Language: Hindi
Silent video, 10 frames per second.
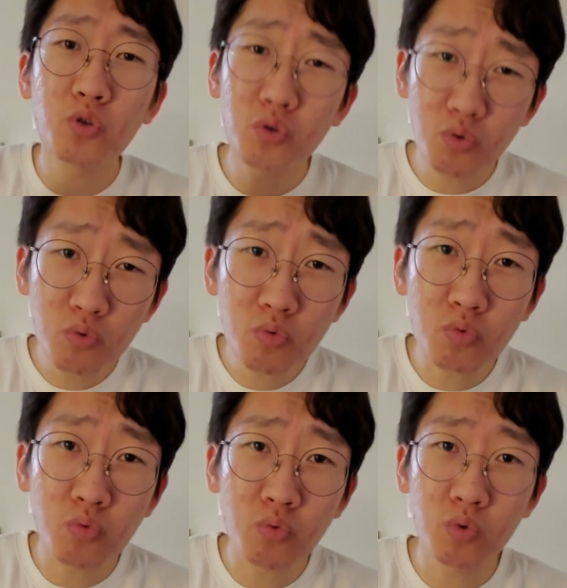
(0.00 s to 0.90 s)
क्यों
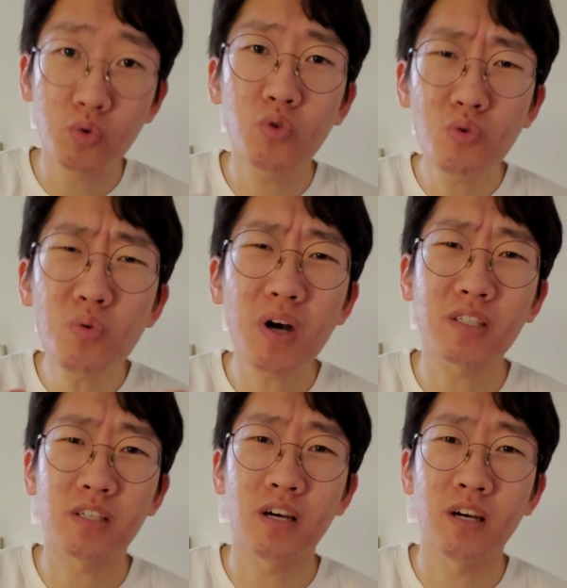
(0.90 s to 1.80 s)
क्यों
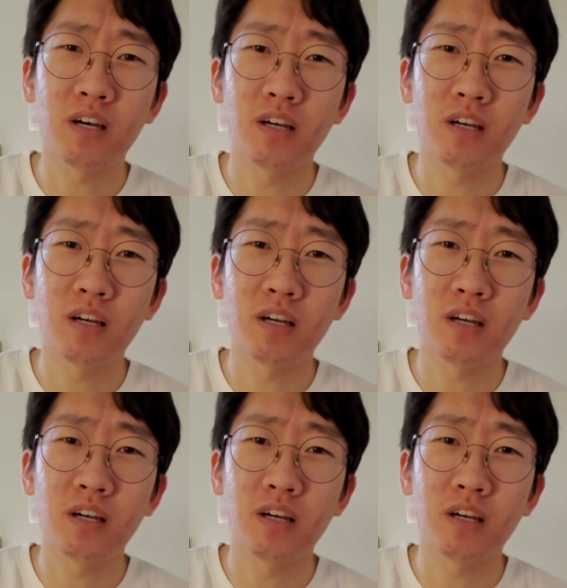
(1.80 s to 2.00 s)
ऐसा है